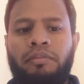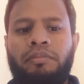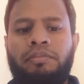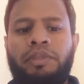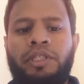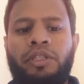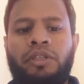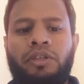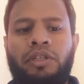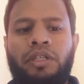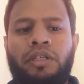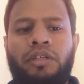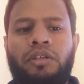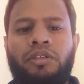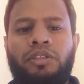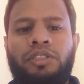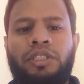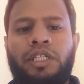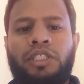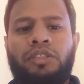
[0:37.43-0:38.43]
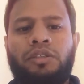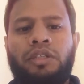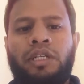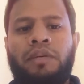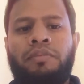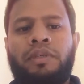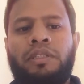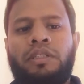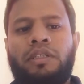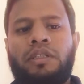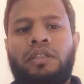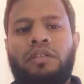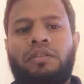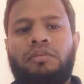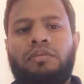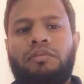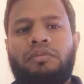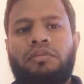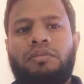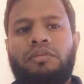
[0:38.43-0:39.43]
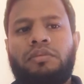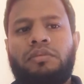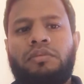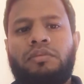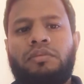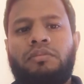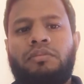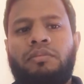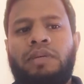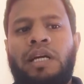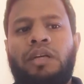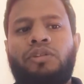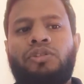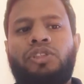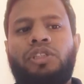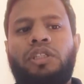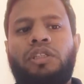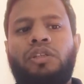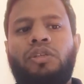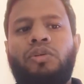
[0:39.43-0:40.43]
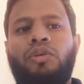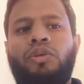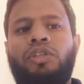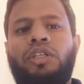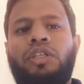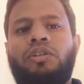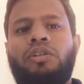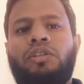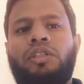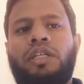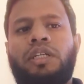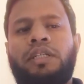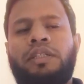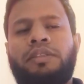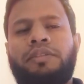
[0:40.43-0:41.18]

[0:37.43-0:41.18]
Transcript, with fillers: ভিডিওটা হচ্ছে আসলে আমাদের মানসিক নৈতিকতা